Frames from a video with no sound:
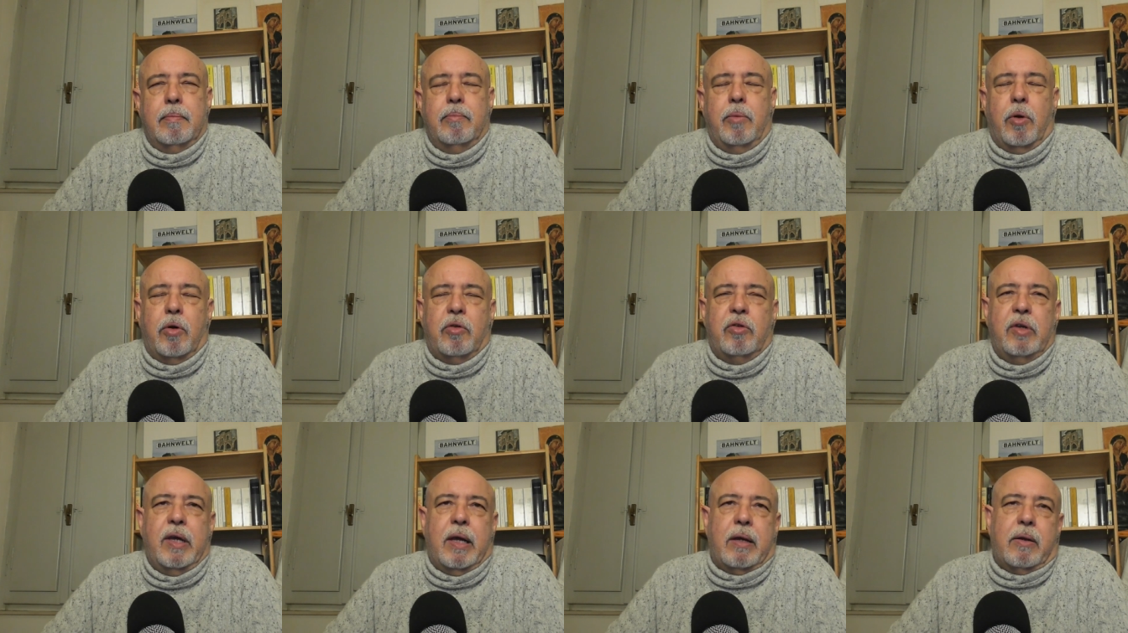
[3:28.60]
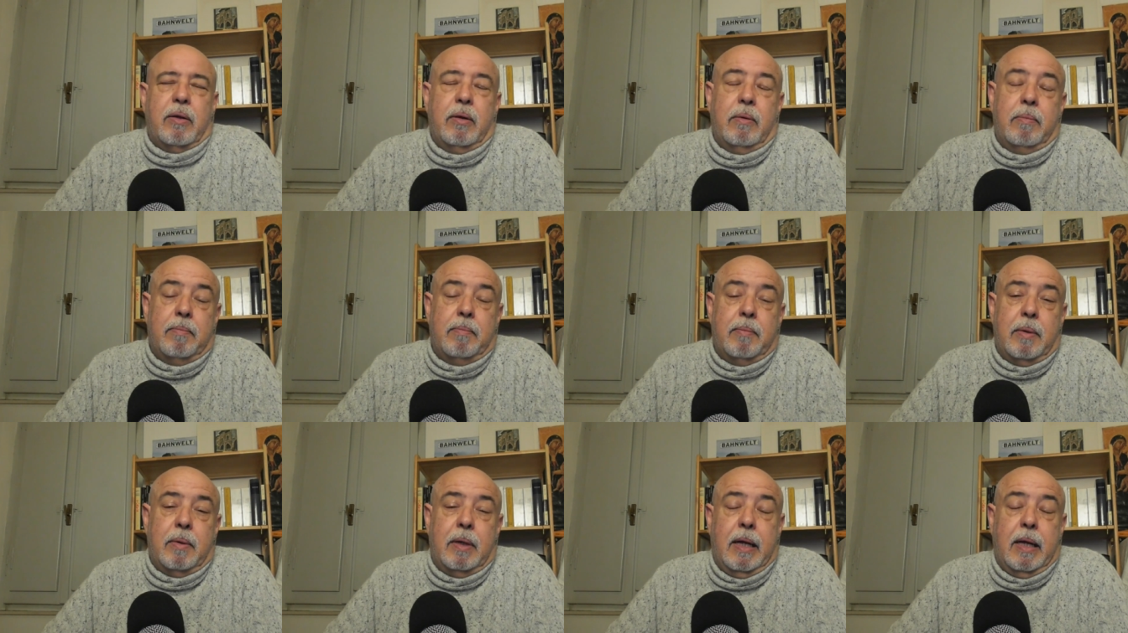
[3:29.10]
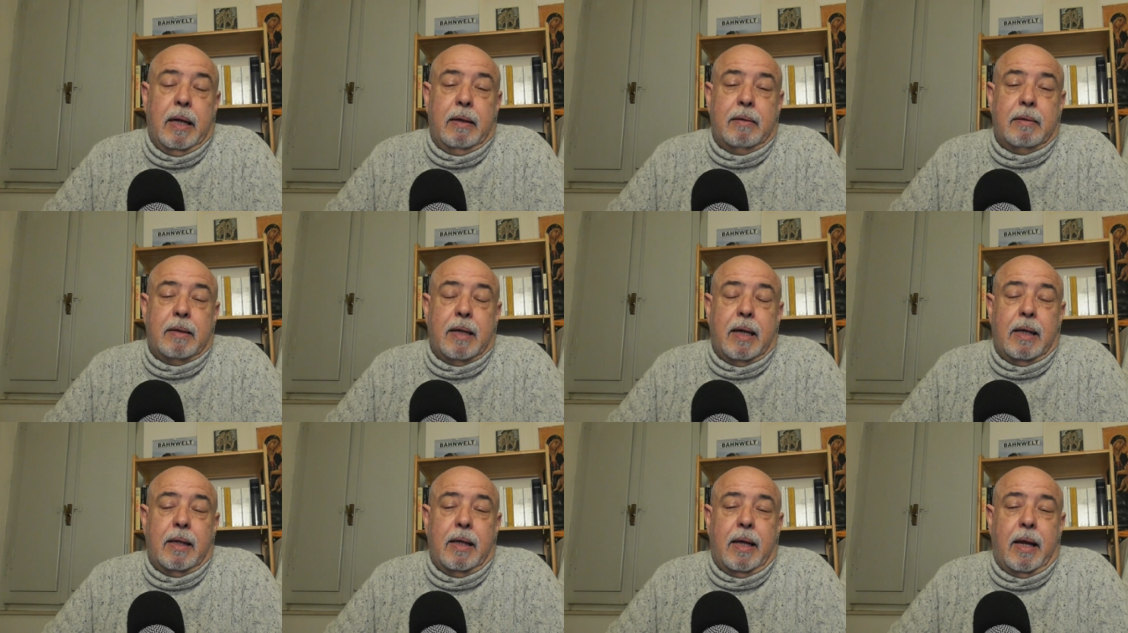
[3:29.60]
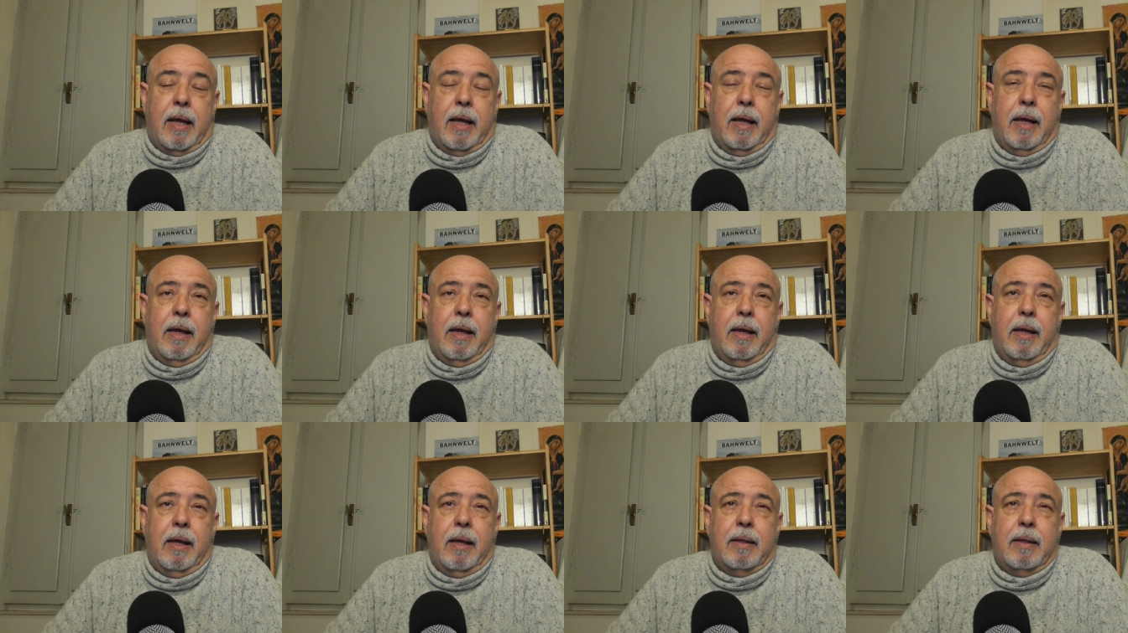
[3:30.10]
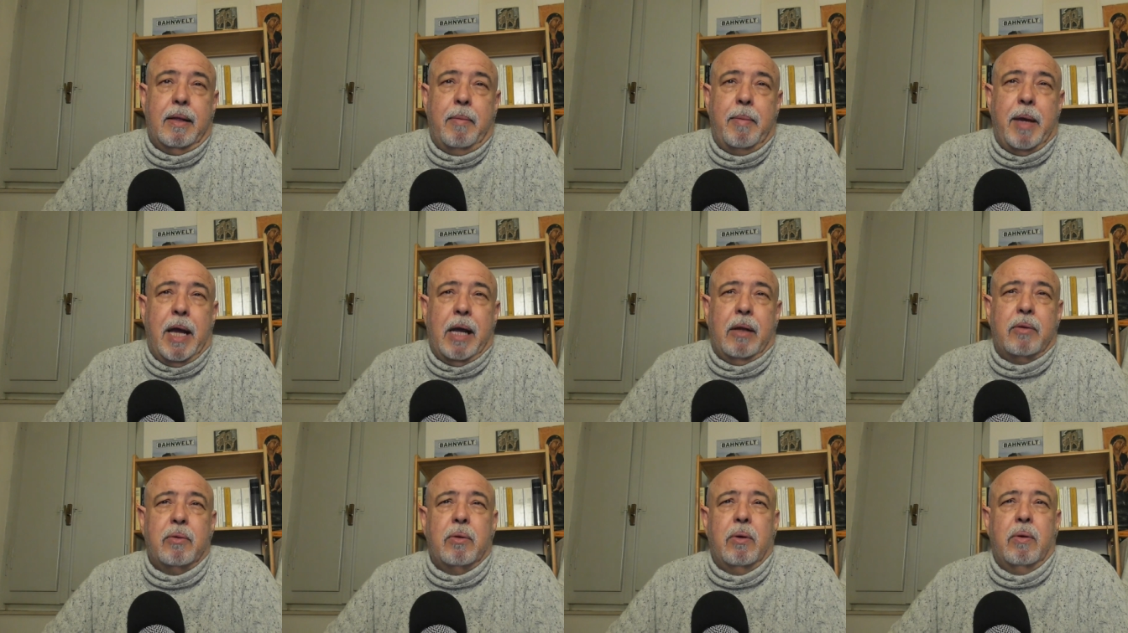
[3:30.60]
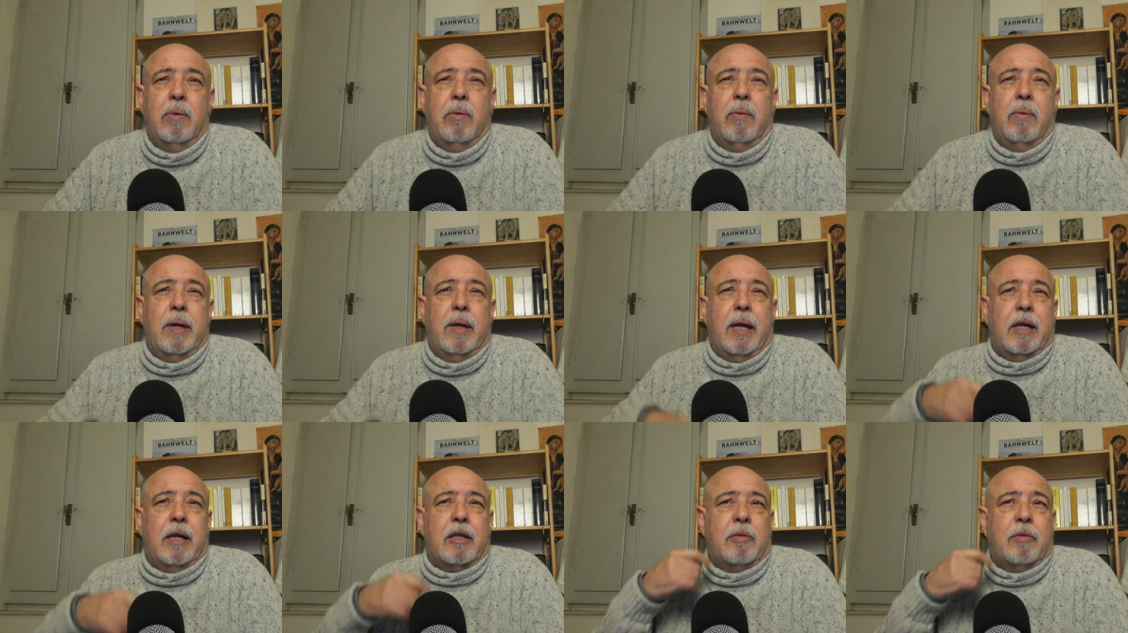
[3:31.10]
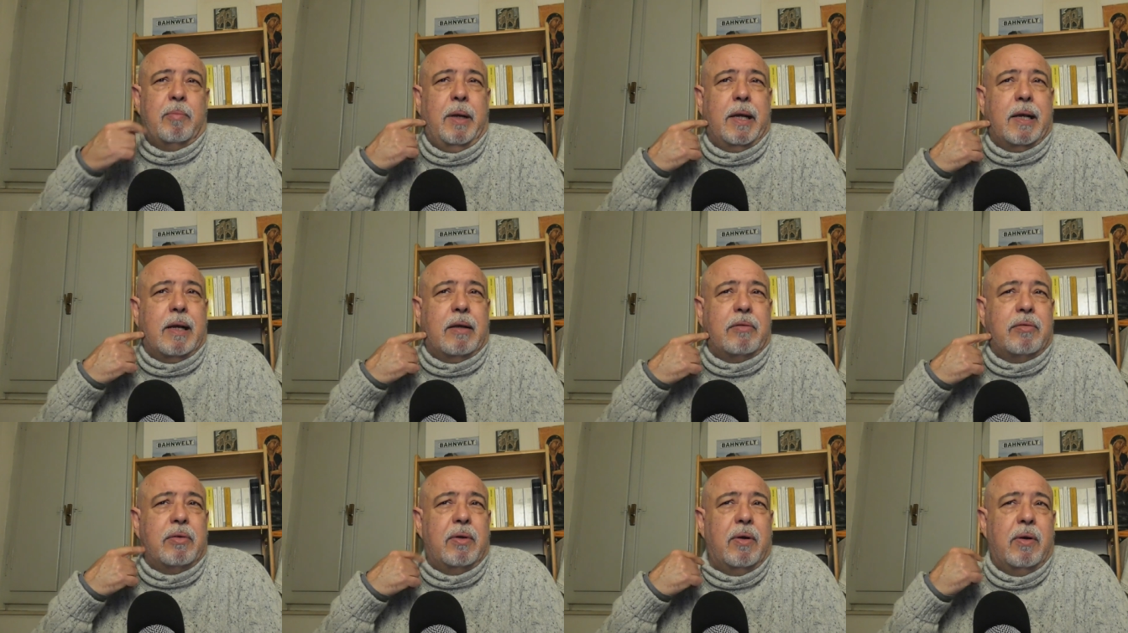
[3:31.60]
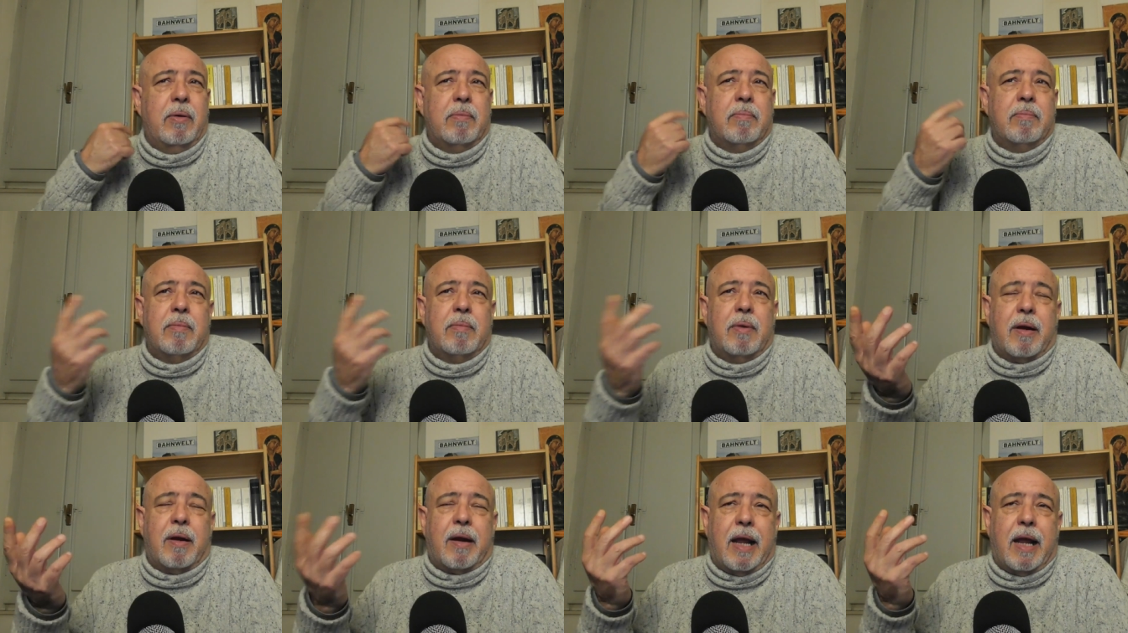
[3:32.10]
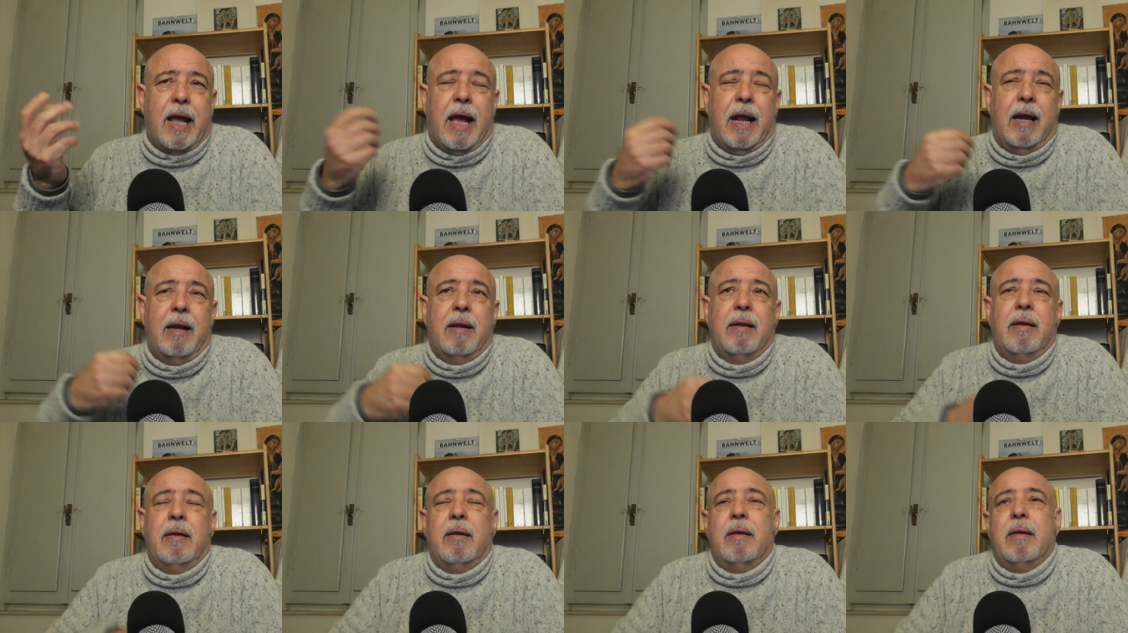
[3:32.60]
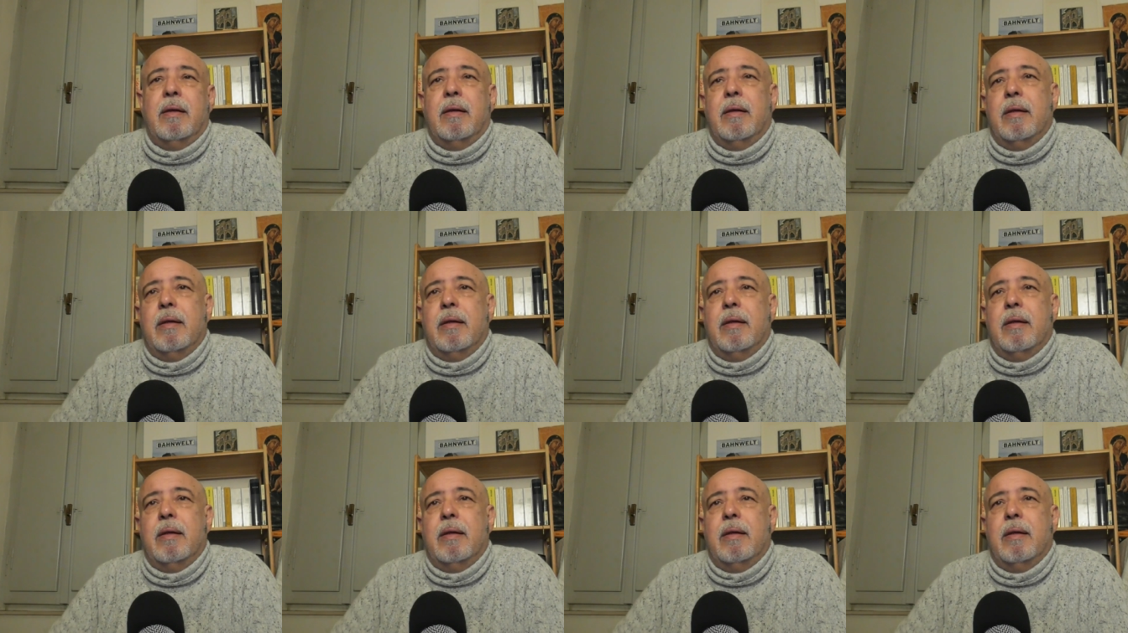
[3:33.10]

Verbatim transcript: Por cierto, les quedaré debiendo una explicación real